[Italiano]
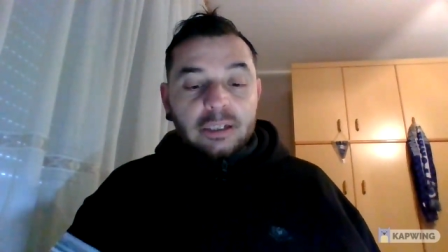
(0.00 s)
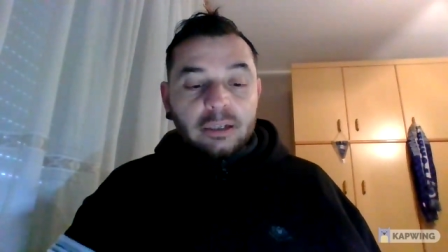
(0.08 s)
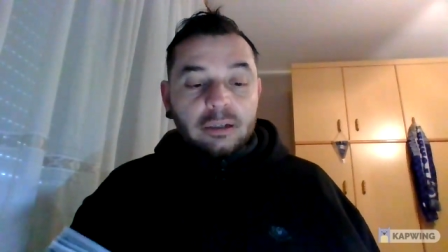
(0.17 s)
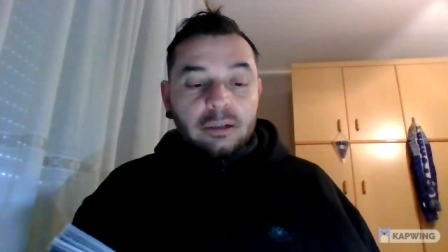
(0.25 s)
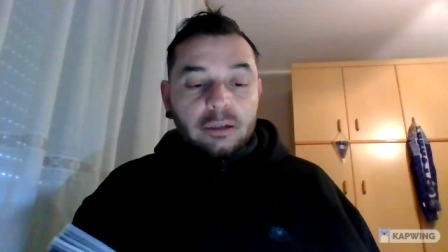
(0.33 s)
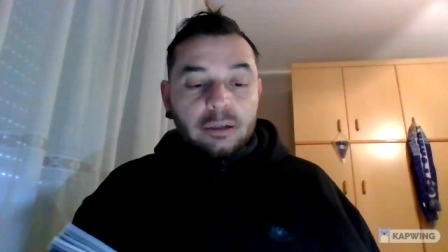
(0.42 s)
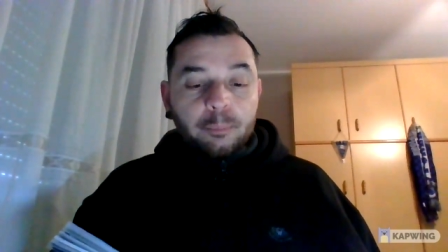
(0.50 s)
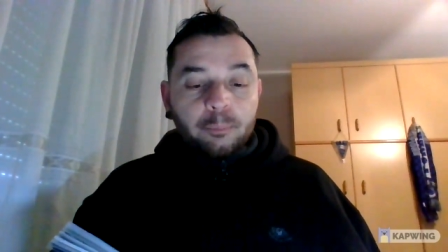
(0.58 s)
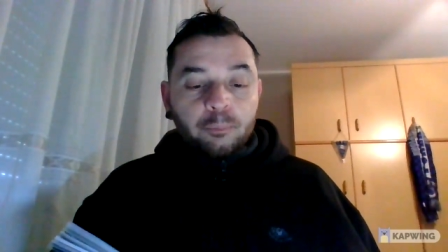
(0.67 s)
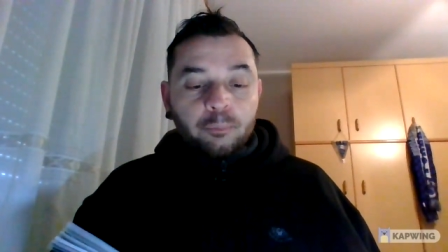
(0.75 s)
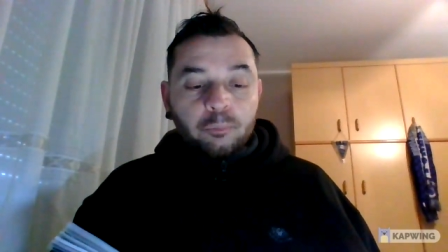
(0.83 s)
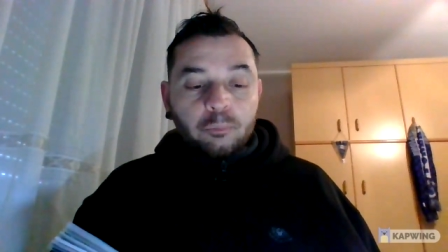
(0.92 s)

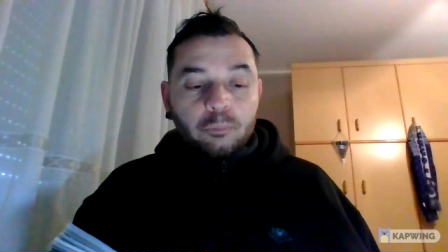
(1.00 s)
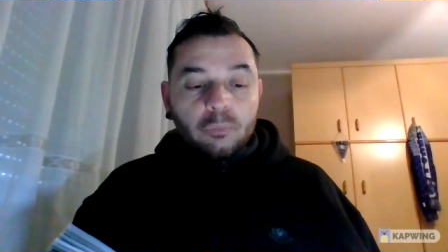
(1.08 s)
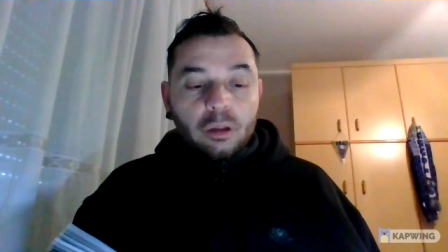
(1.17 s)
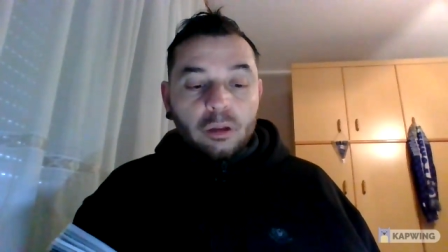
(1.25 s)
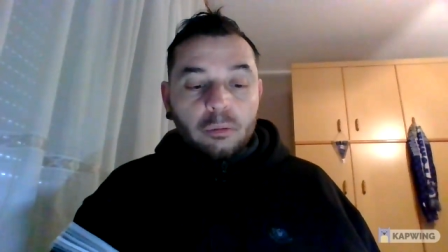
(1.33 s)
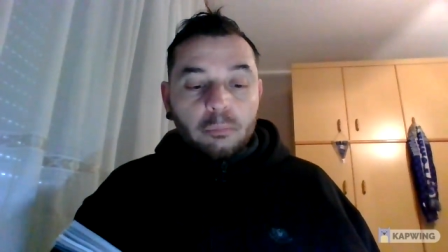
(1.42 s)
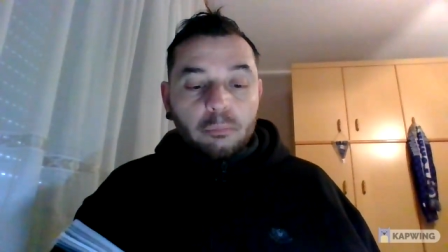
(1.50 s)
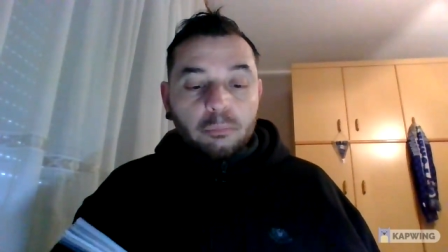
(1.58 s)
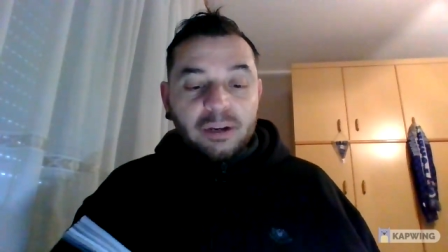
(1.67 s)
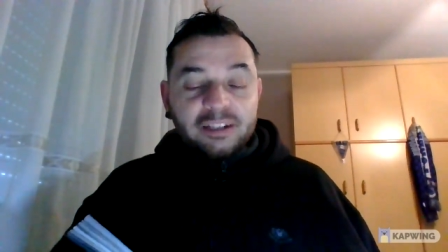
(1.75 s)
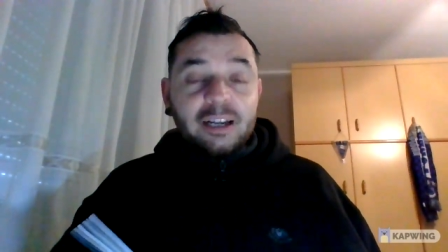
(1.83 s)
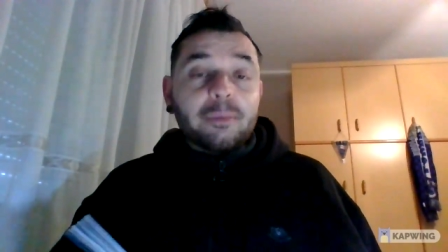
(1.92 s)
Ehm
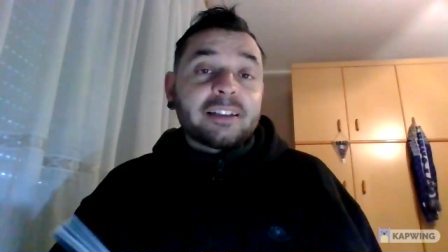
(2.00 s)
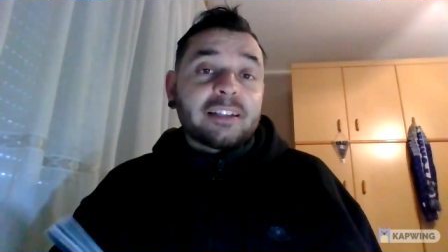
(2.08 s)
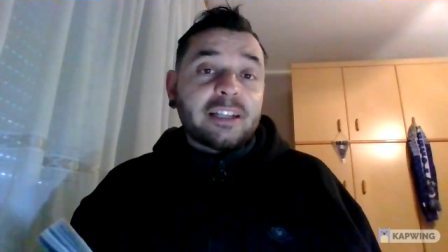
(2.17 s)
Praticamente,